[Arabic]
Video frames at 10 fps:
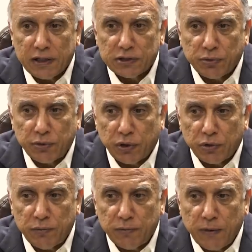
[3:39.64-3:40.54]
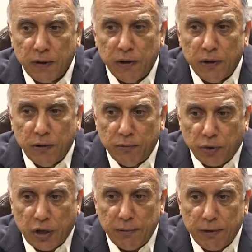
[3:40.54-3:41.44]
قصر وياكم
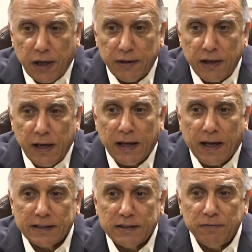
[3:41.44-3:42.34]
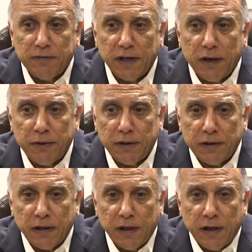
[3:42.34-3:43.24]
مقابل هذا الحسم في الأمن
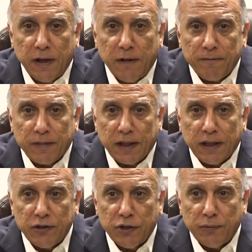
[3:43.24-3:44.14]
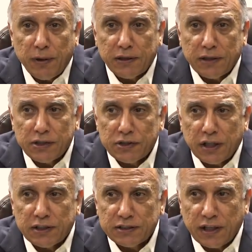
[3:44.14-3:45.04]
نوبات ترى
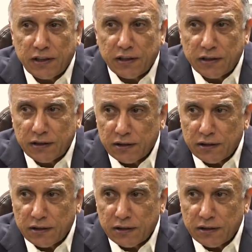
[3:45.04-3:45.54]
شغلات صغيرة